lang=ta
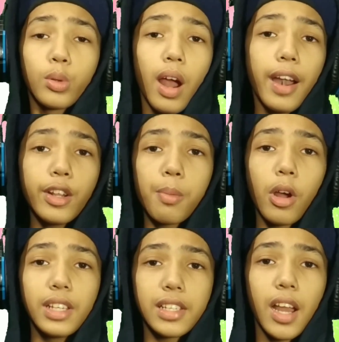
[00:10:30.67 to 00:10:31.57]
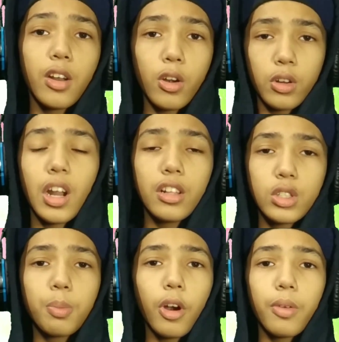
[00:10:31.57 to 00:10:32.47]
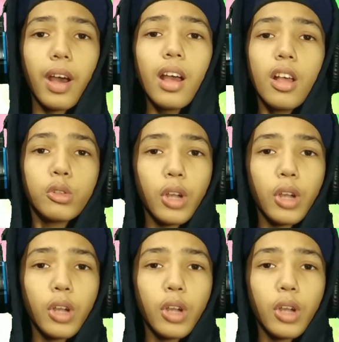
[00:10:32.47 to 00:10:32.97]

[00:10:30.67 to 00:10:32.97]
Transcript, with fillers: சோ ஆடியோ ப்ராஜெக்ட்ஸ் ஆடியோ டுட்டோரியல்ஸ் போடுவேன்